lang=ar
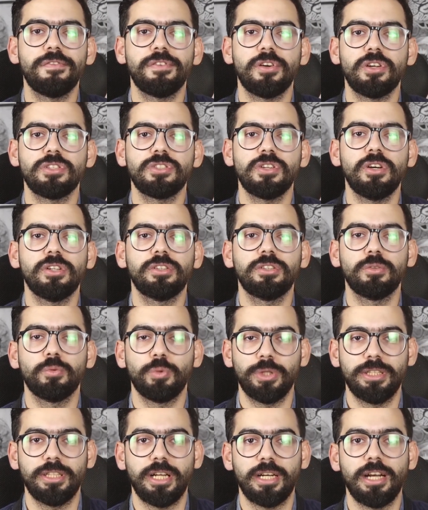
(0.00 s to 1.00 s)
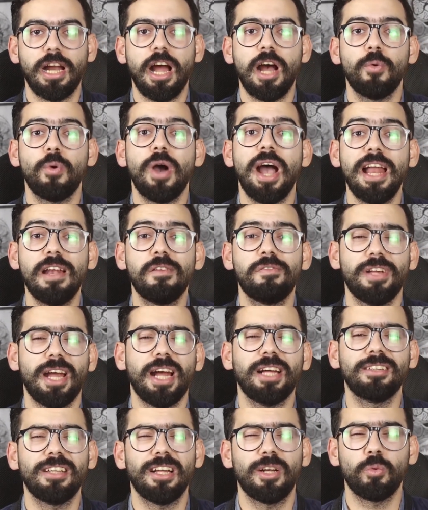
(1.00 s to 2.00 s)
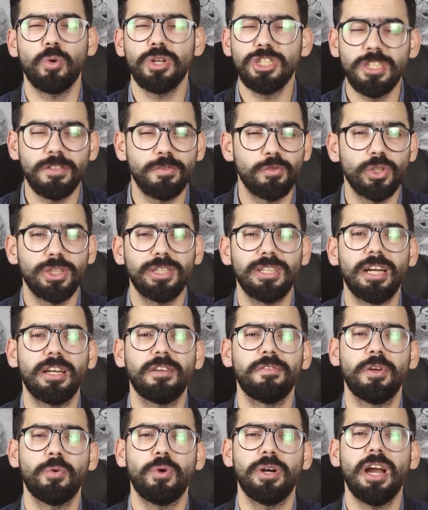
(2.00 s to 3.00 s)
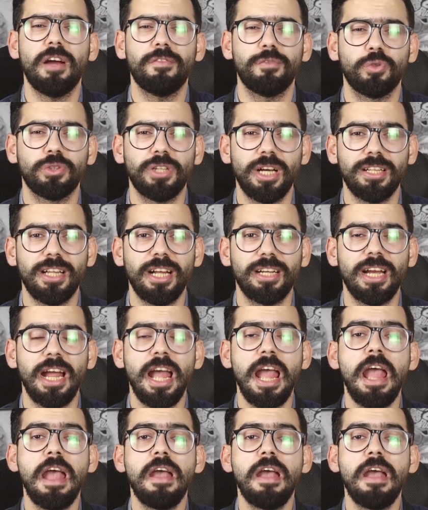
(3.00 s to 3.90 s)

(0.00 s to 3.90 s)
افرازات ودنك او هل في عندك وش في ودنك في وجع في ودانك